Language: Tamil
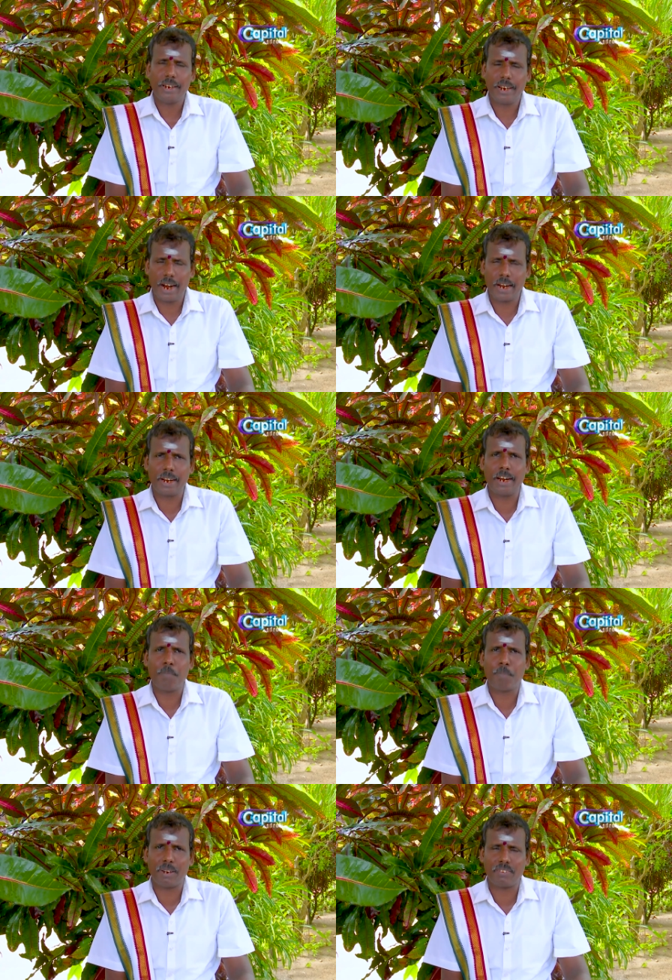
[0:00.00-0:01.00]
இரண்டு
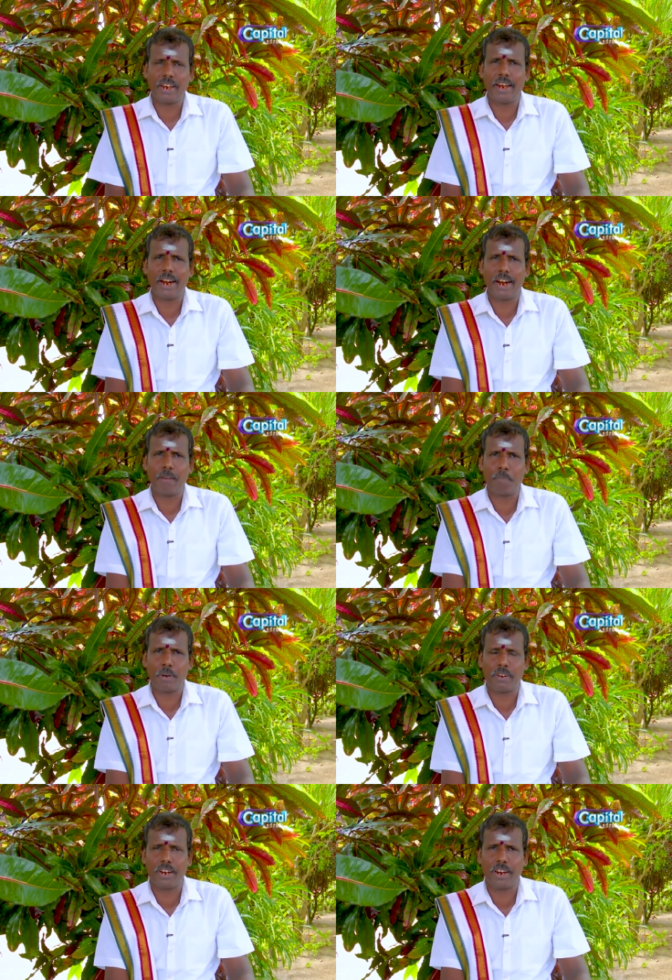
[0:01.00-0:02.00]
பத்தினிகளை
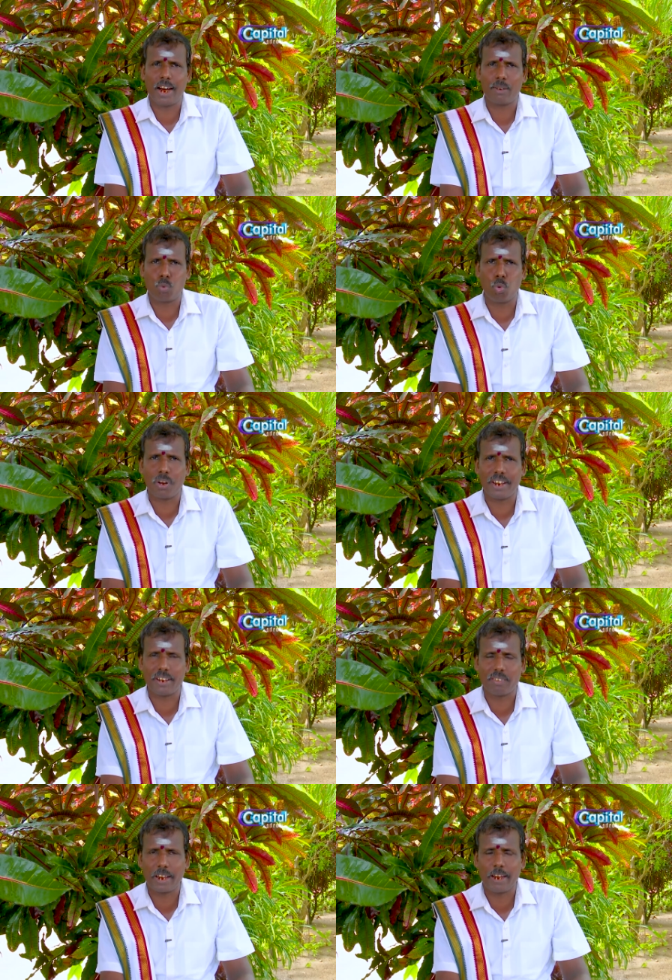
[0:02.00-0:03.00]
பற்றி நான்
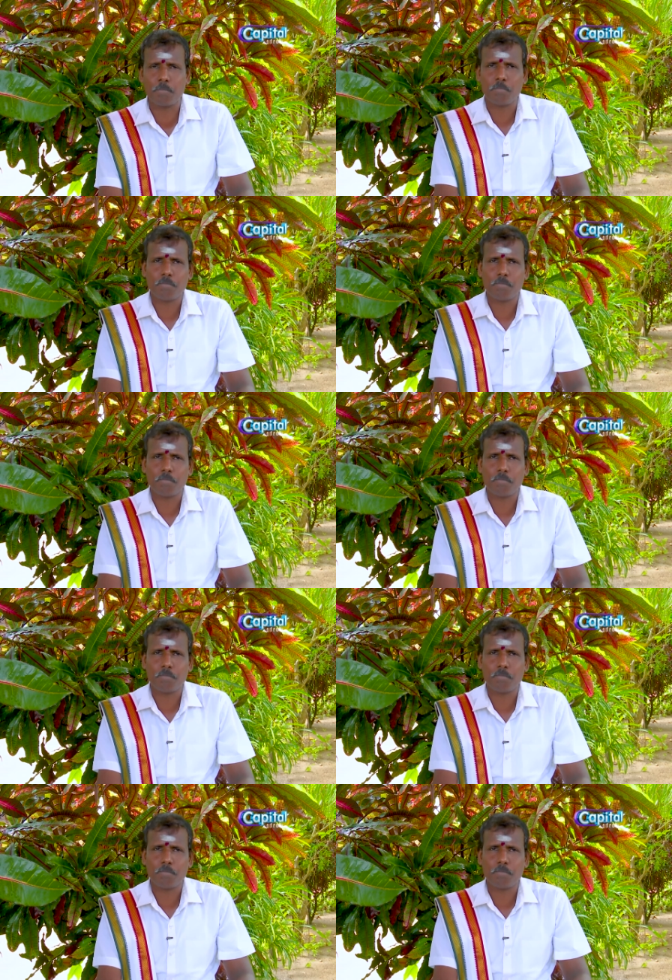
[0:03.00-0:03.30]
கூறியிருந்தேன்